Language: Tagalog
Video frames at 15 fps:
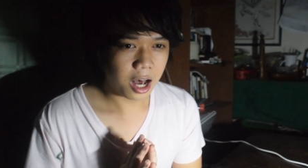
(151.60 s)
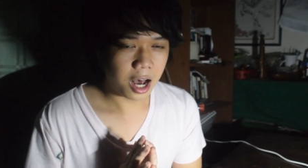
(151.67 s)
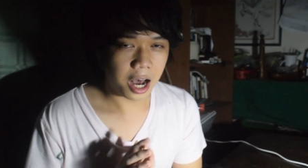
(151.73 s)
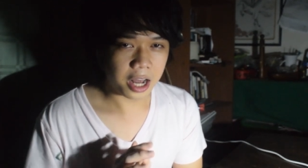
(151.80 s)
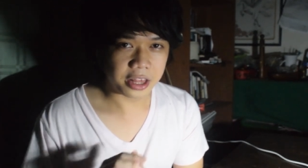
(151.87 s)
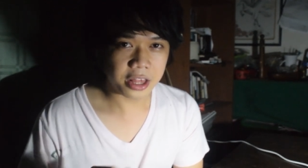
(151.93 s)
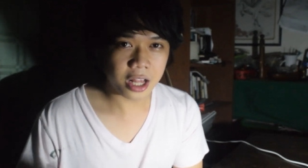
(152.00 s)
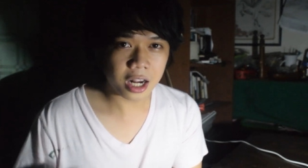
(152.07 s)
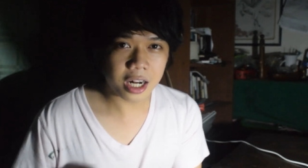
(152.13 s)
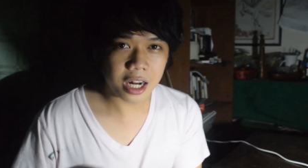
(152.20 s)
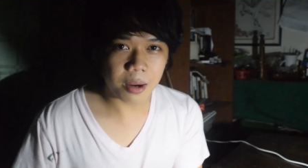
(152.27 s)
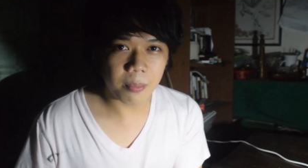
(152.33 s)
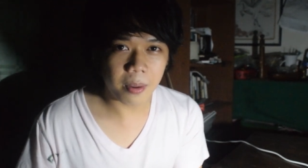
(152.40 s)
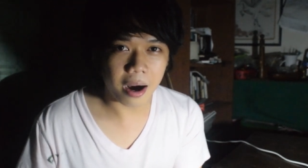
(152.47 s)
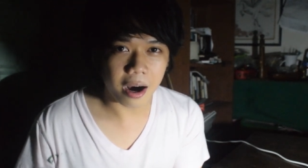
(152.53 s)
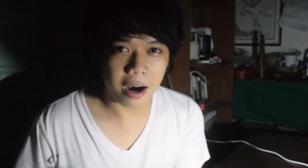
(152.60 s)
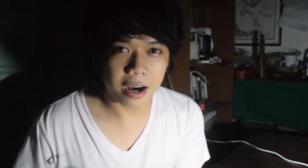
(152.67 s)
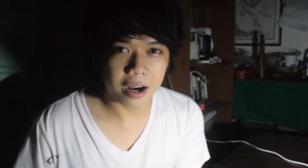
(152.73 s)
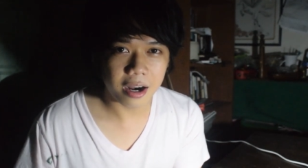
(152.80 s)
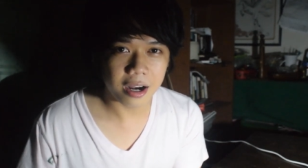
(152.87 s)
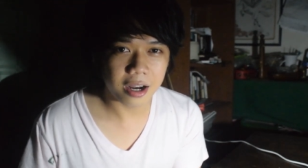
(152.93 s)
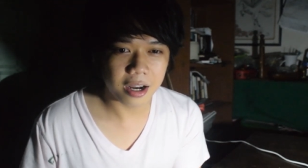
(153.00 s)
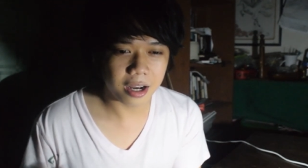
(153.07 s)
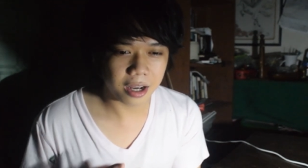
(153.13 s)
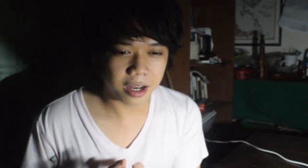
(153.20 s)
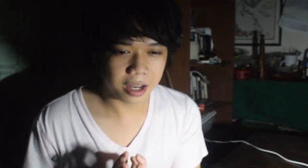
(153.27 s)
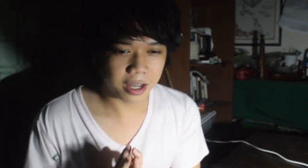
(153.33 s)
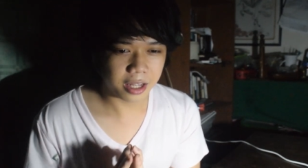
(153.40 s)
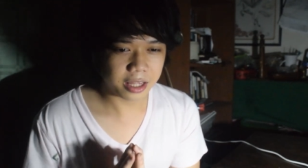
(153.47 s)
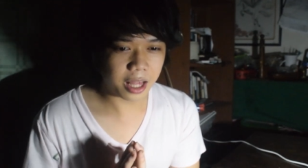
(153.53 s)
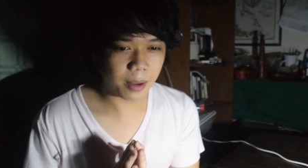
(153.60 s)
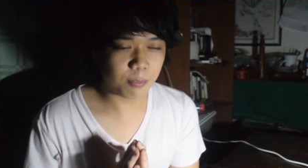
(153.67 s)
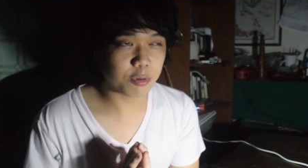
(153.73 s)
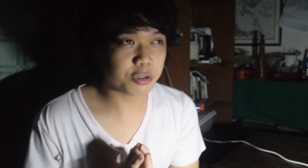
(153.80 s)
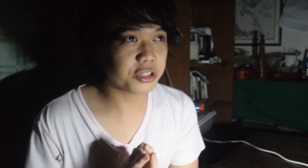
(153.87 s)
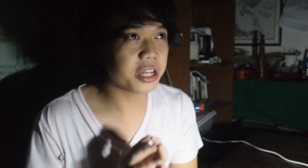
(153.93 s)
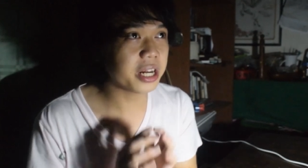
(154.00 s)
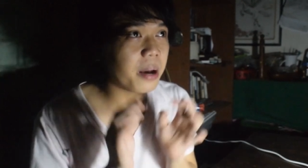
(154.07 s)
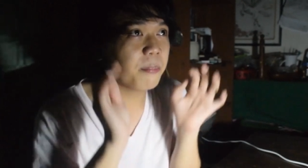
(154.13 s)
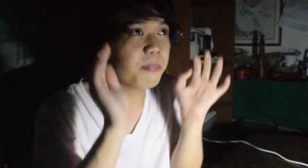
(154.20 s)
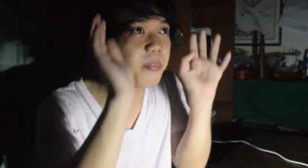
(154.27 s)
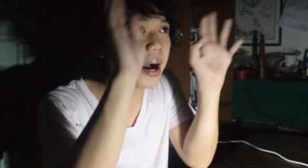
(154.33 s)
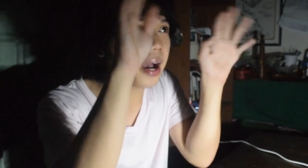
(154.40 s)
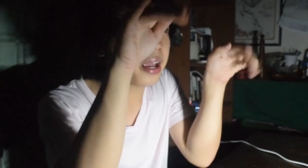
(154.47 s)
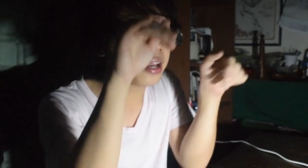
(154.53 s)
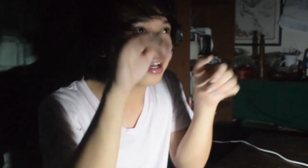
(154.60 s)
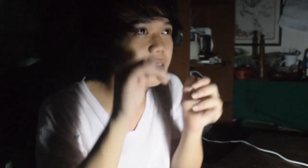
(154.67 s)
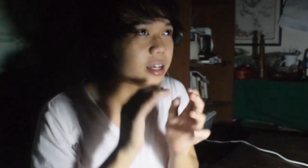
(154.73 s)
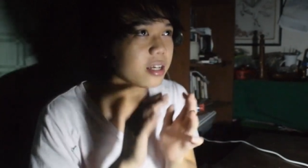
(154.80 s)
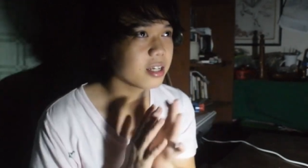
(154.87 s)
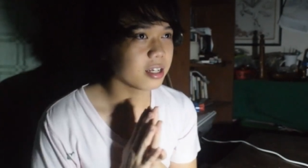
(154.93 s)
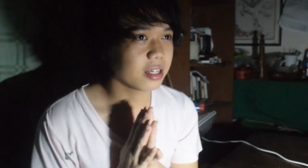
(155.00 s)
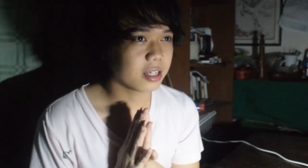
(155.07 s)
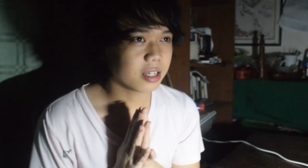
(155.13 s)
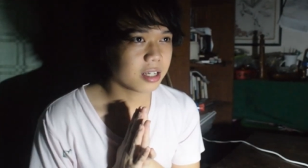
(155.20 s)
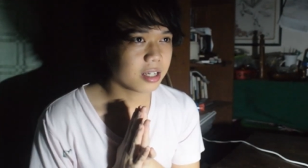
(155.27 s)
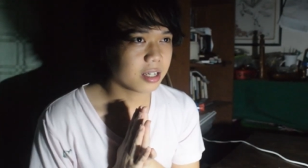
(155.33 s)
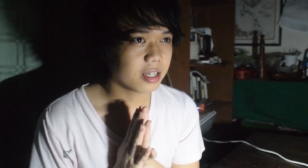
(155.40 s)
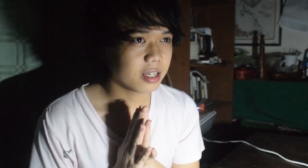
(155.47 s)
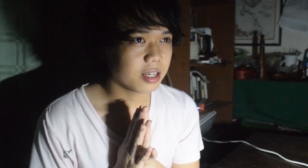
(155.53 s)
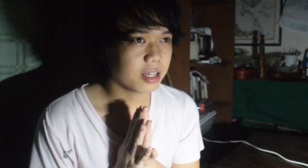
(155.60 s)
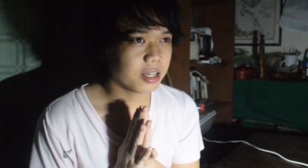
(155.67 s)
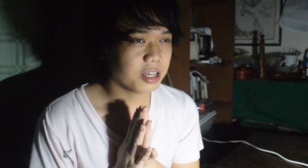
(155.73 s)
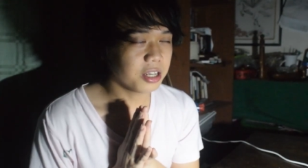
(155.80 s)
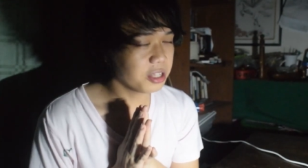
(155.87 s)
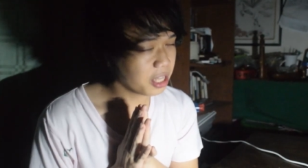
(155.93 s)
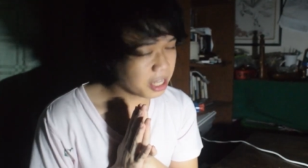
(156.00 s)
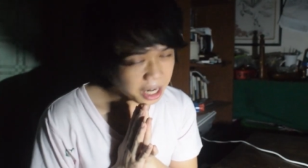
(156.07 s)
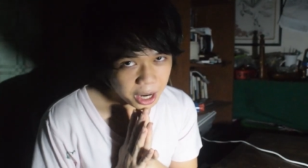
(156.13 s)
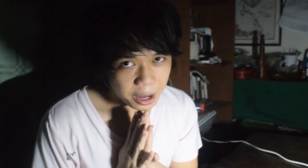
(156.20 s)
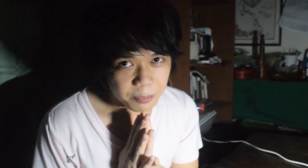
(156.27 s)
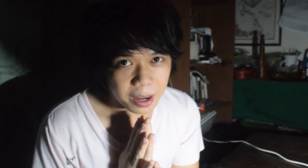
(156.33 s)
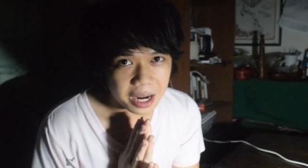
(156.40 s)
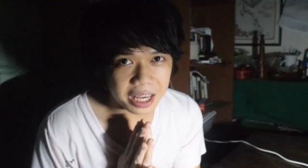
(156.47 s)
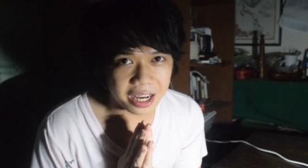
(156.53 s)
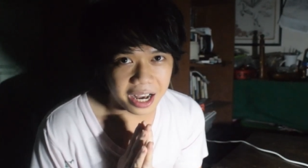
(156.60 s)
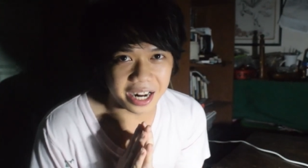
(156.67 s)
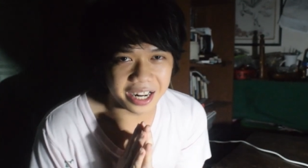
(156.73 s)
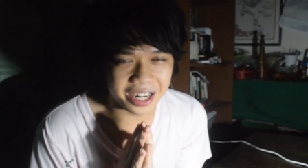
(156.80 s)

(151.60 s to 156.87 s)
at naglaba tapos sinampay, hindi na nabalikan.